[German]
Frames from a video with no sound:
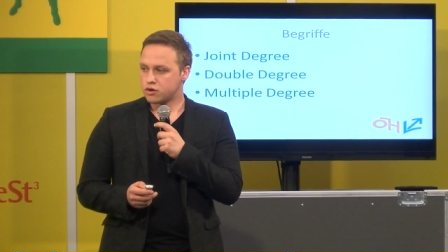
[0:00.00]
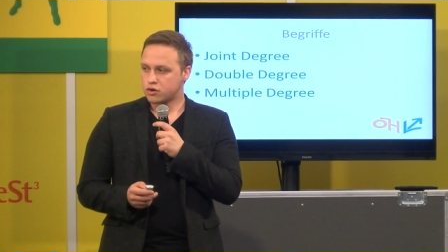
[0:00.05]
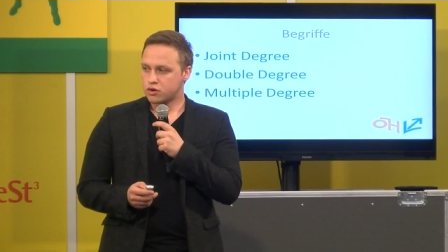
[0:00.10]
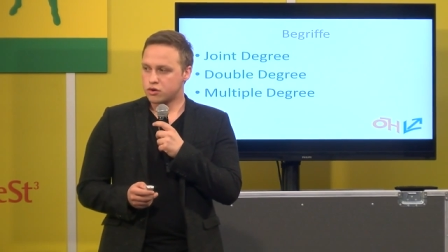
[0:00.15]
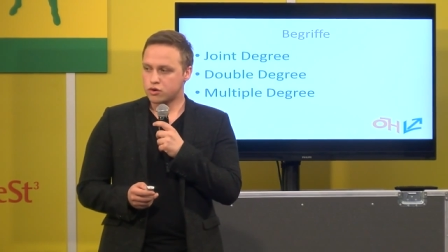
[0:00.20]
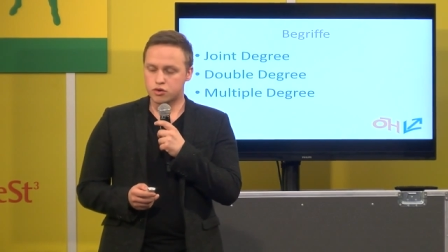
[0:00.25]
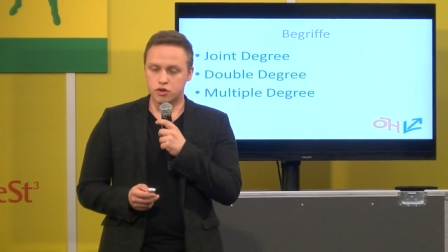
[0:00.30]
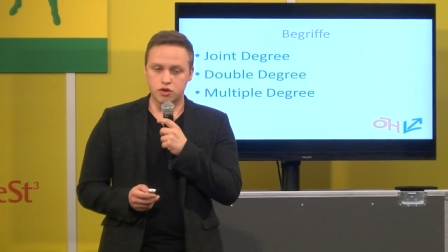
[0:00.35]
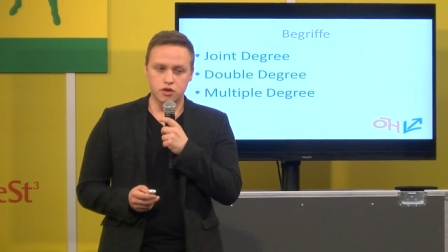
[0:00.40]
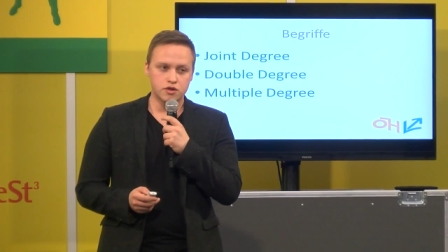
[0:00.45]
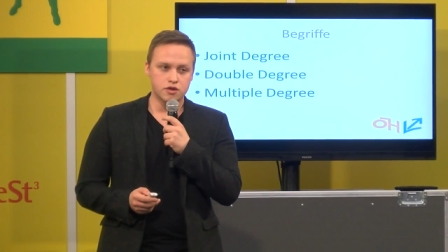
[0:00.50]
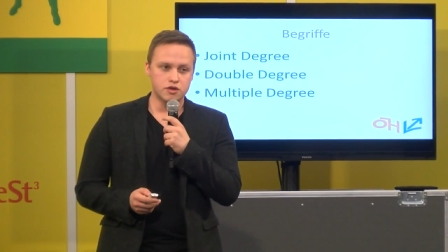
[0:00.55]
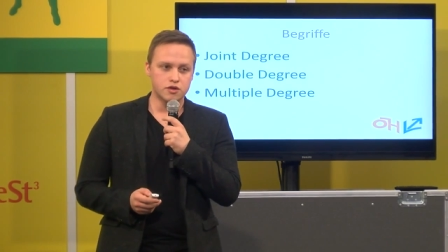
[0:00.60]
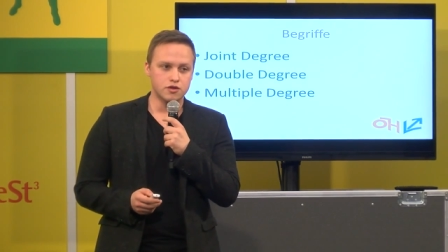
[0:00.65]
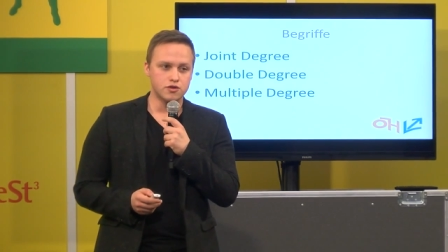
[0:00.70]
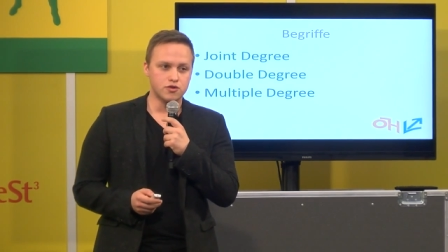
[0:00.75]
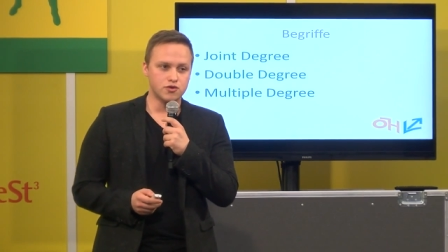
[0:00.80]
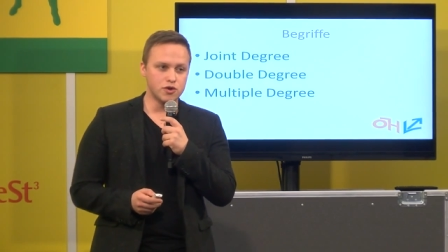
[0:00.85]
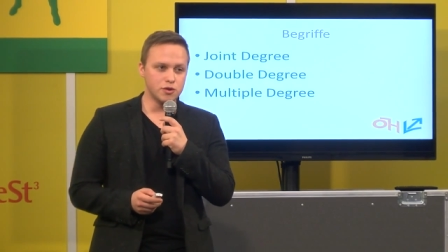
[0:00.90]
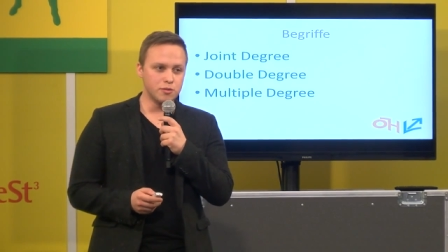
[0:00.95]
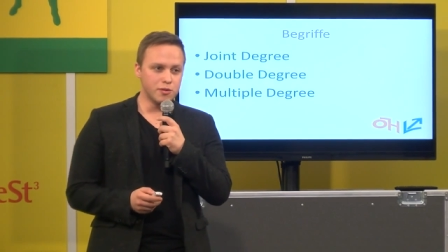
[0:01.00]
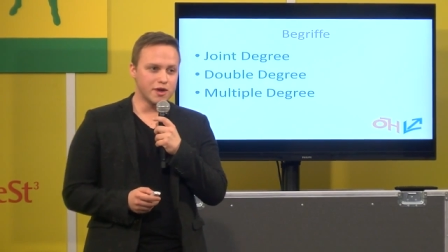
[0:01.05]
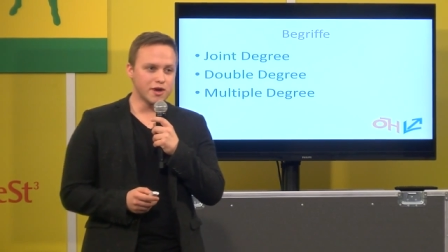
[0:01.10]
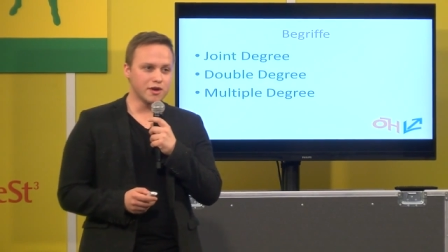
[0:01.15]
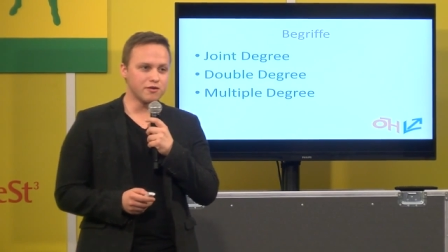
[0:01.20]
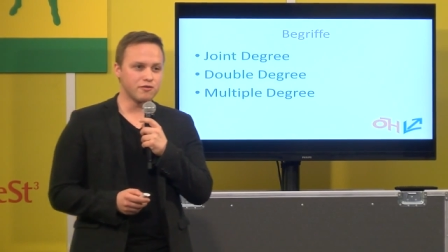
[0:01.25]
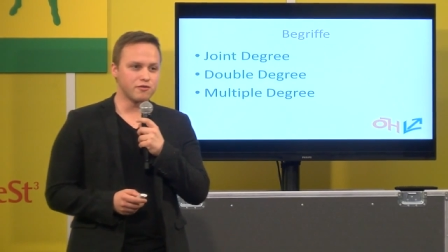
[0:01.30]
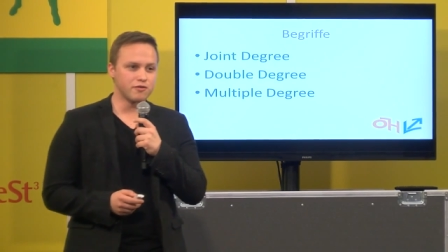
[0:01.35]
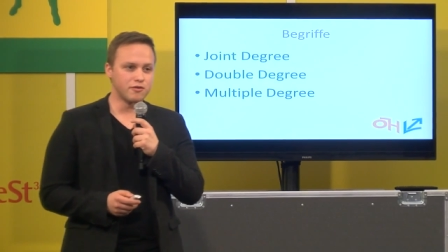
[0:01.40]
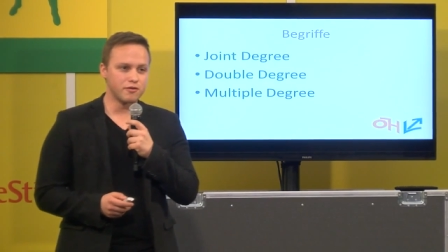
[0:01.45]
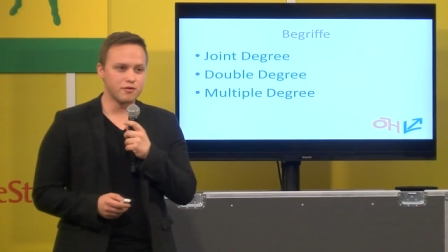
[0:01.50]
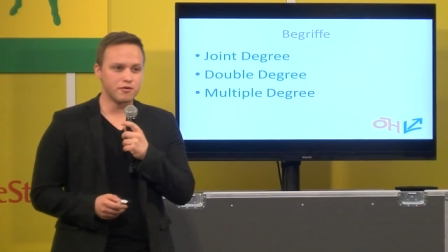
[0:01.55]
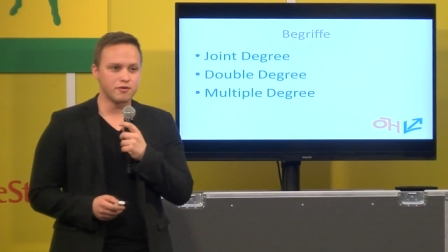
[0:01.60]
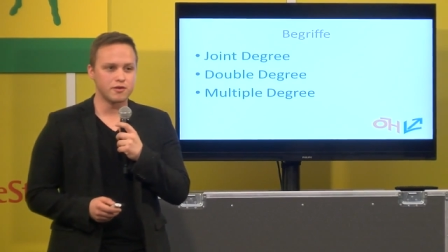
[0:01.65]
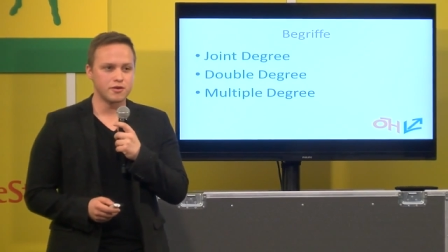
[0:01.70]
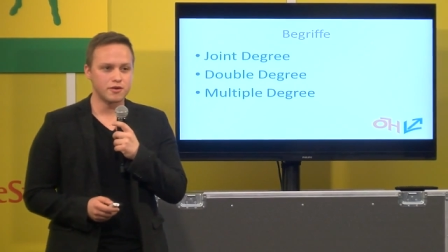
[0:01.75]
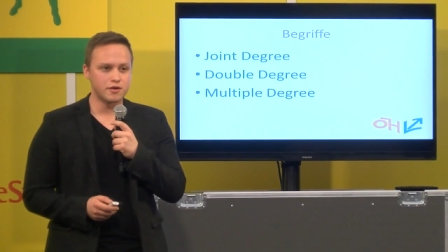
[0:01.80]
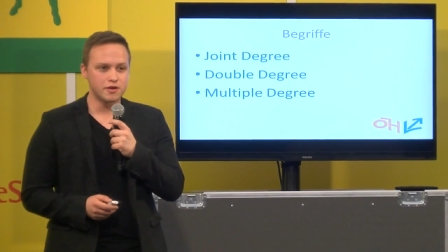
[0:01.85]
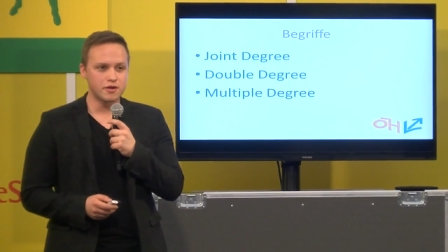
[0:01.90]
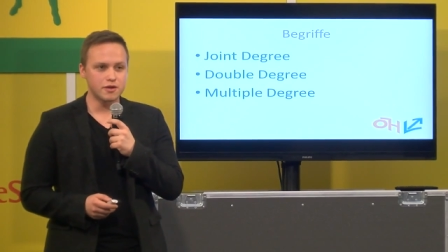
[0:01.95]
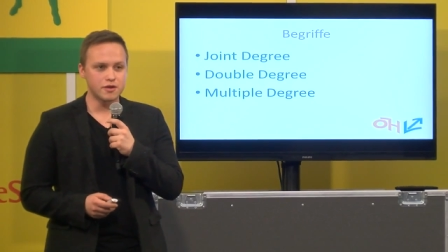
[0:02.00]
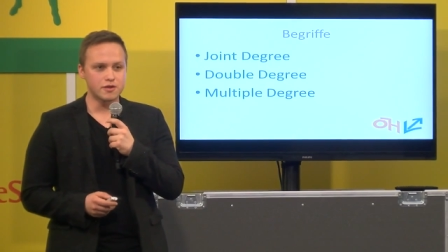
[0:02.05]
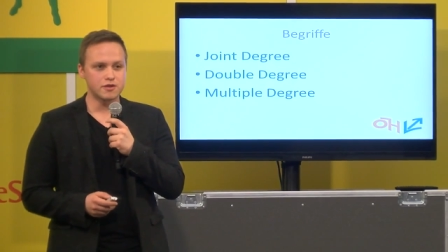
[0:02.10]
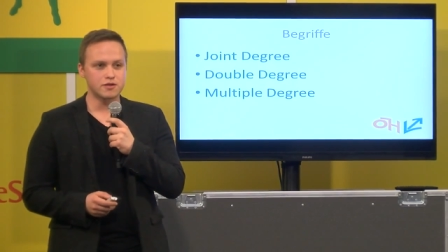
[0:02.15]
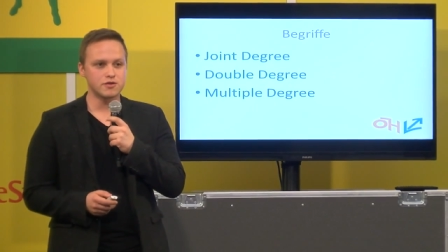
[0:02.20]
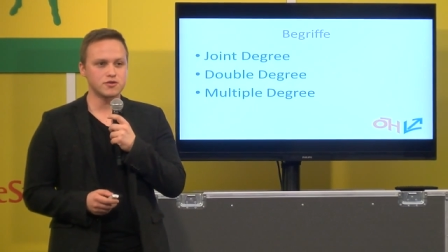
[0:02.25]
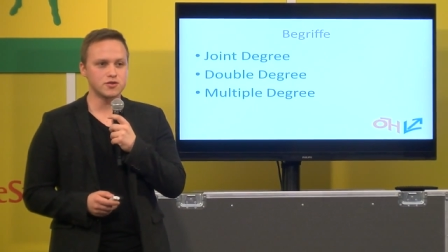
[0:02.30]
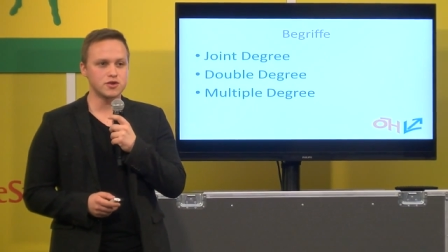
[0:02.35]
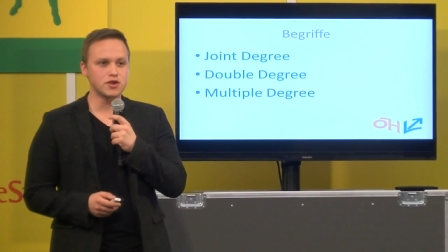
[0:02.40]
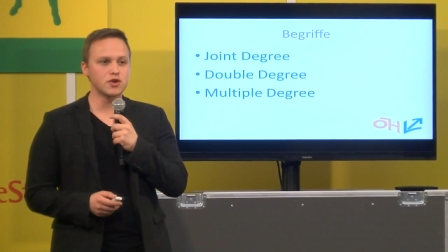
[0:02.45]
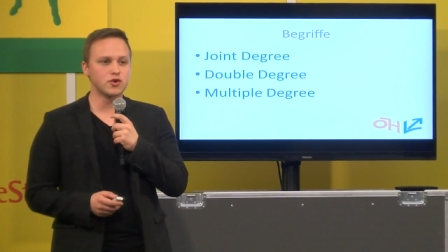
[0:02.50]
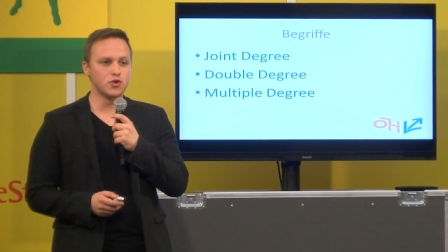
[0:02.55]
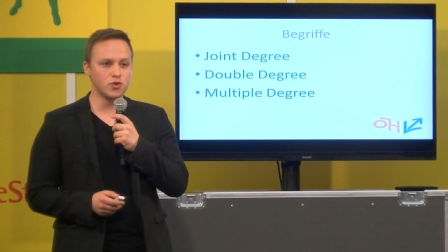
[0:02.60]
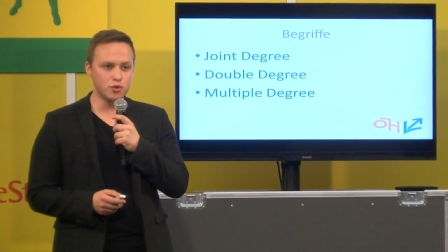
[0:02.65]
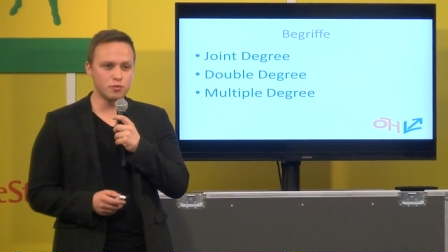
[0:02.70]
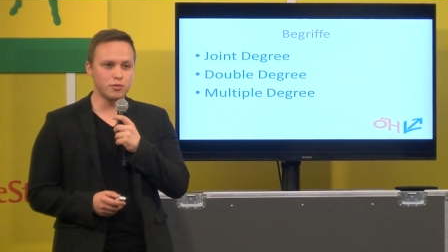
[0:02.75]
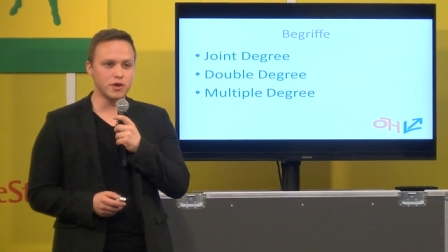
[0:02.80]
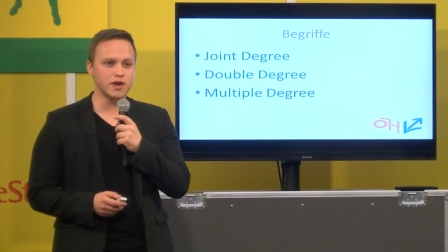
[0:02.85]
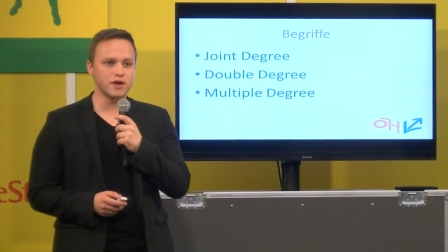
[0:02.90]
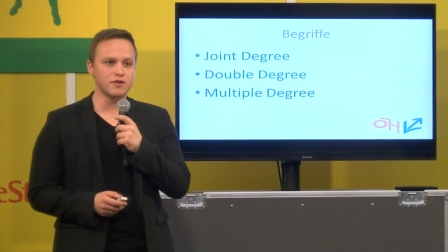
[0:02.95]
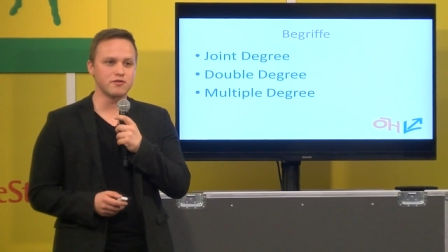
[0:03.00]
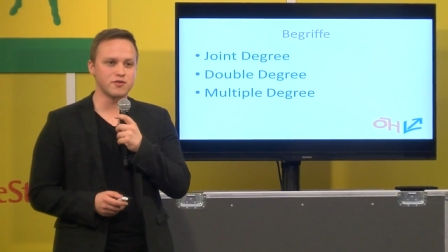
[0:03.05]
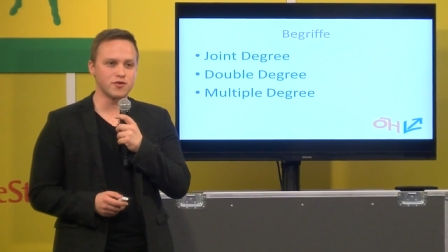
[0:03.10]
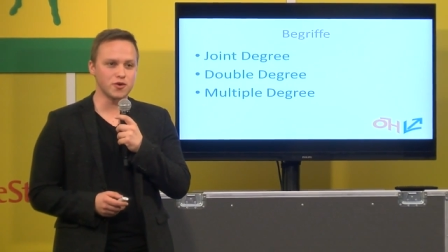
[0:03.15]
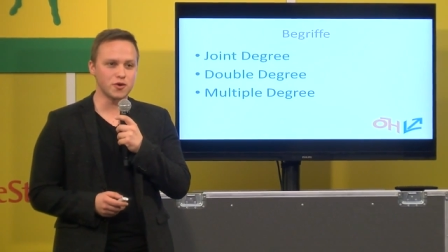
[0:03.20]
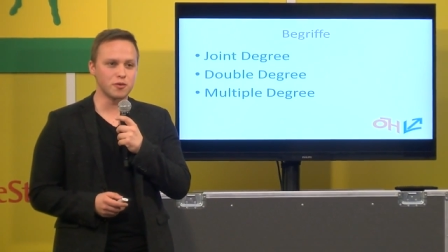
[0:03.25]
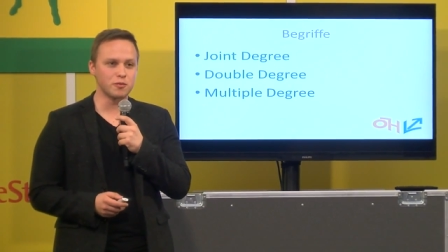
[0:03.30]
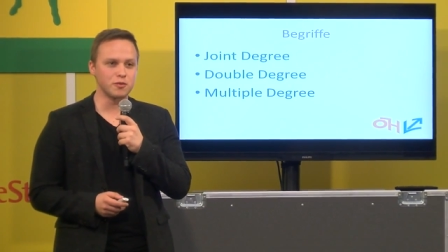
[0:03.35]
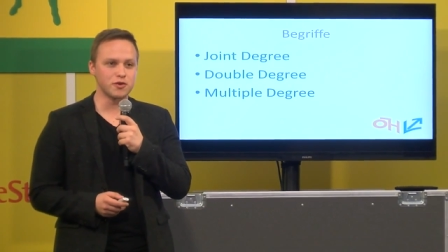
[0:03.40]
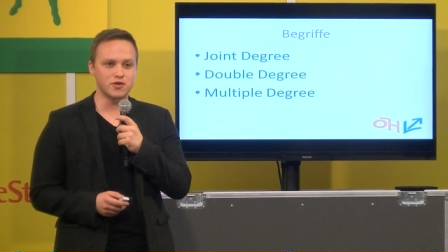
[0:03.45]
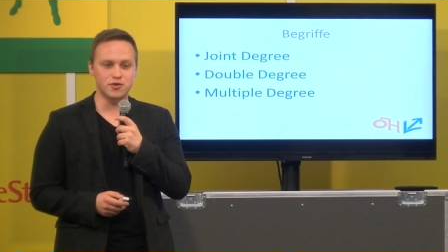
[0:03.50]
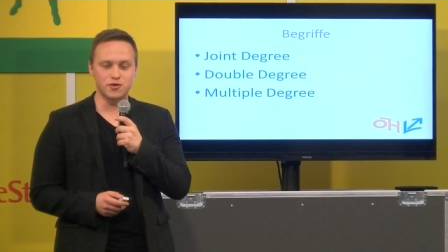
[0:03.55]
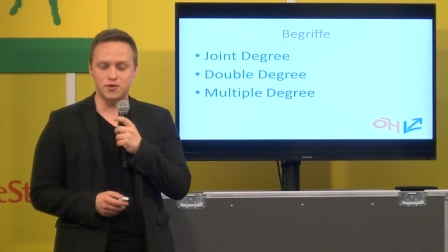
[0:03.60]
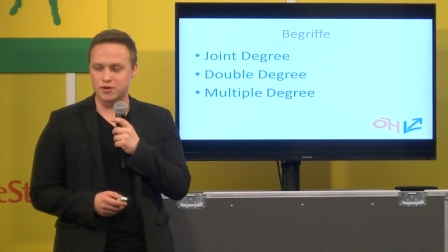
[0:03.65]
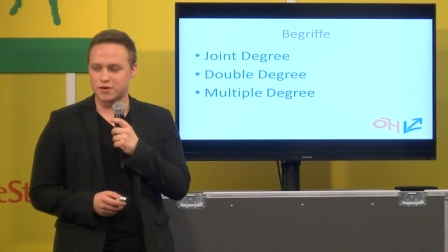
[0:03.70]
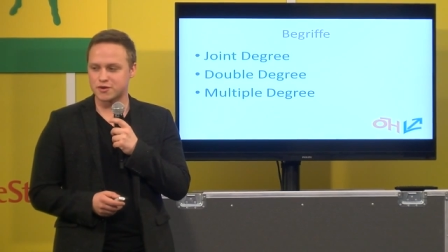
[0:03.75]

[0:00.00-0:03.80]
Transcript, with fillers: Gut, zu den Begriffen, zu den coolen Begriffen, sagen wir mal so.